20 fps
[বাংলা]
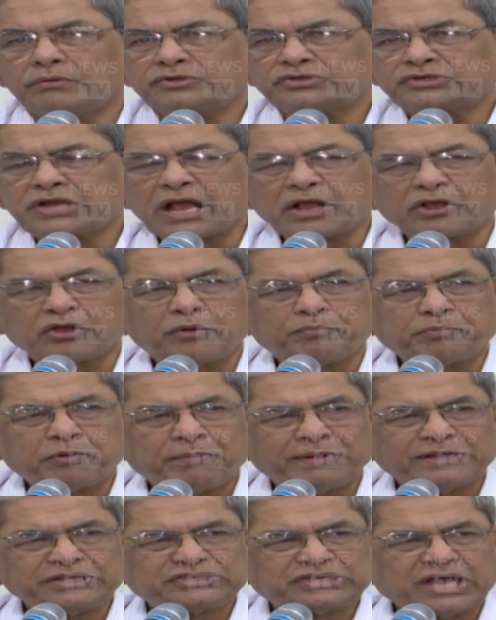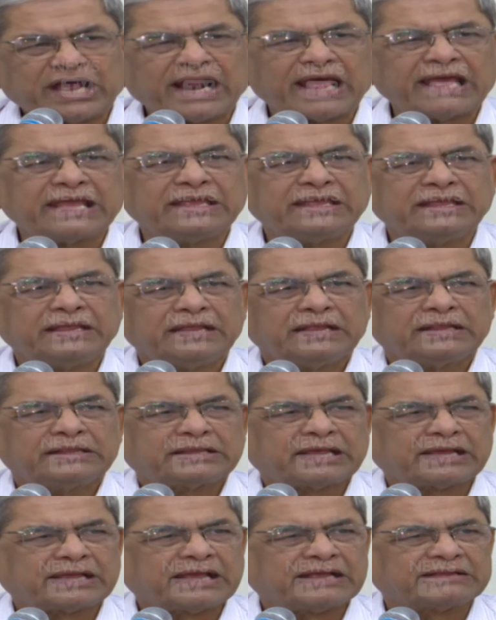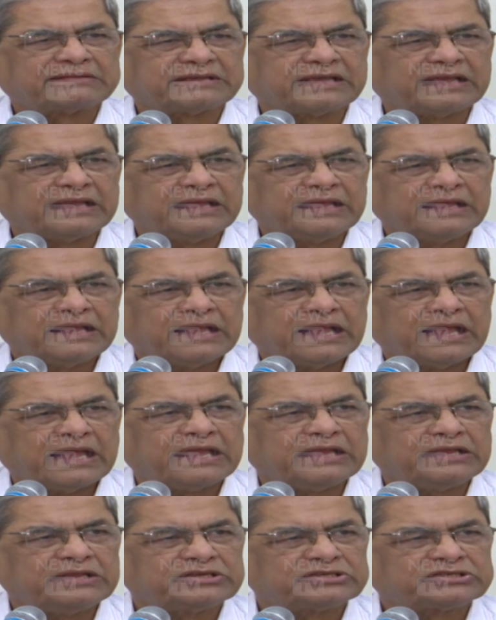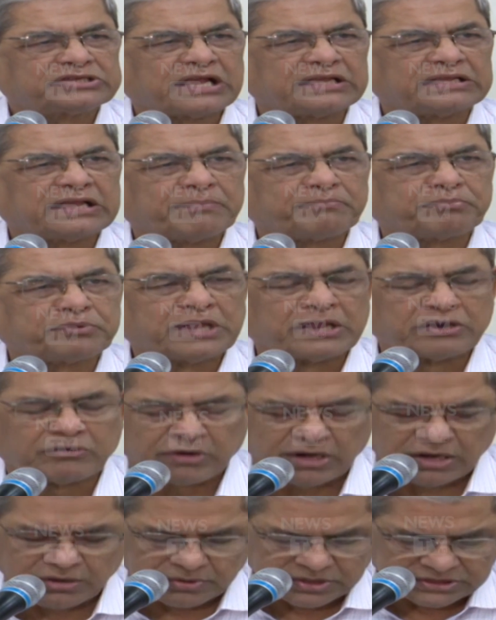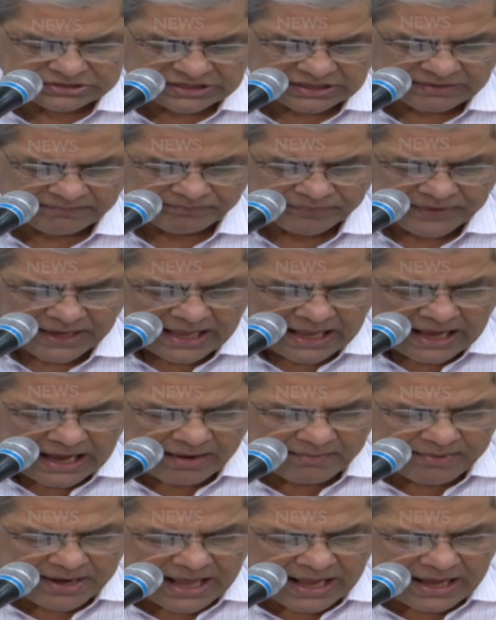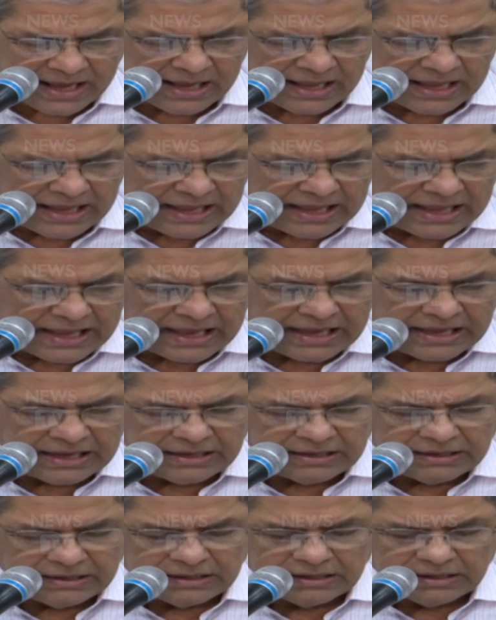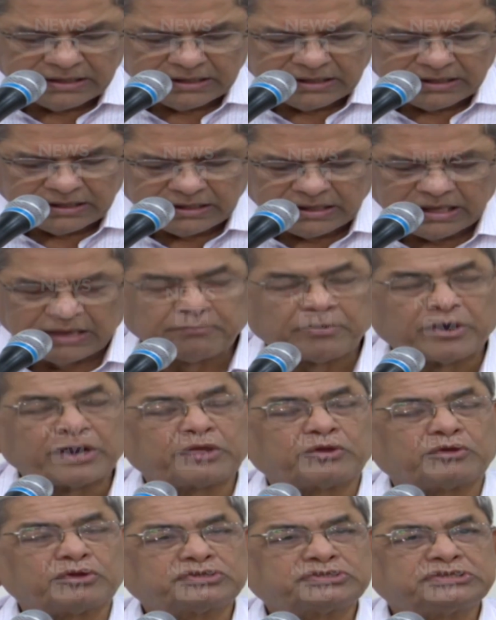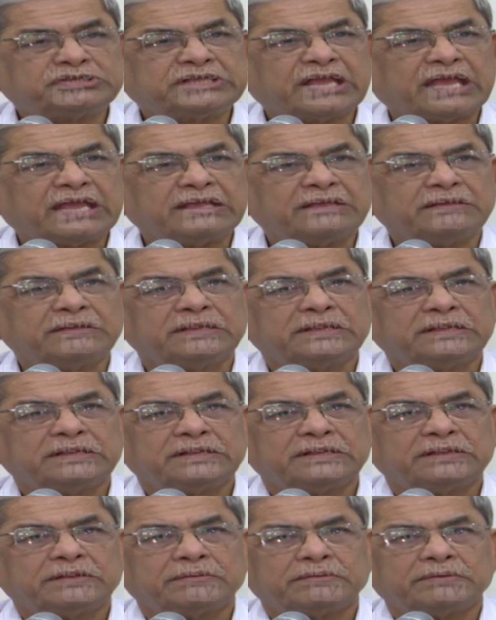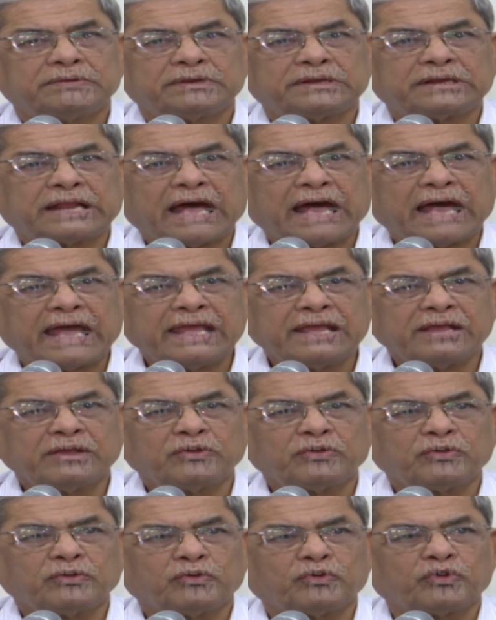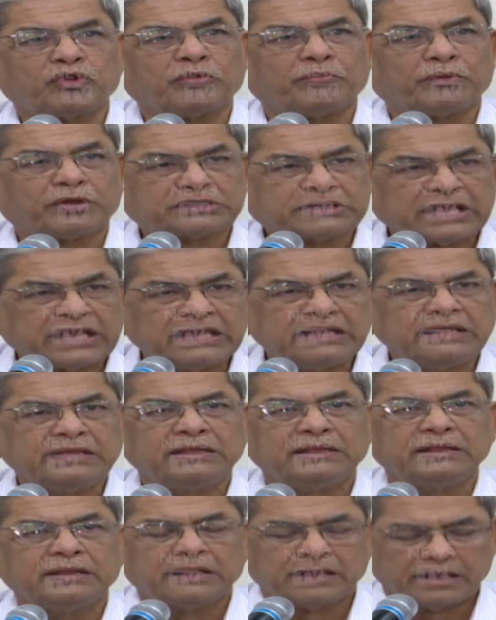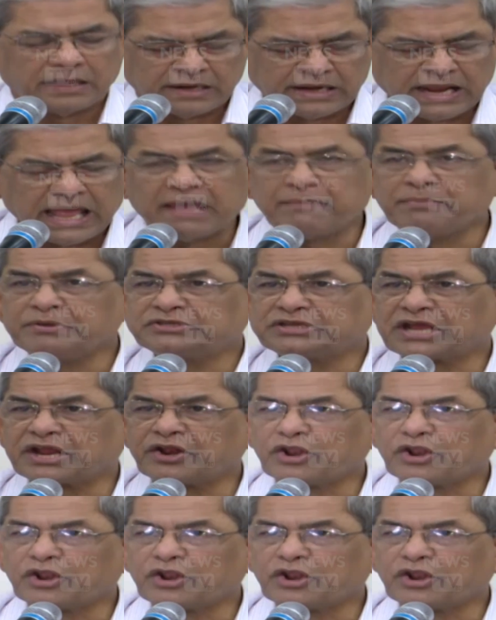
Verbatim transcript: সাক্ষ্য প্রমাণ ছাড়াই তাকে আজকে এই সাজা প্রদান করা হয়েছে আমরা এই মনে করছি যে এই রায় কোনো মতেই ন্যায় বিচার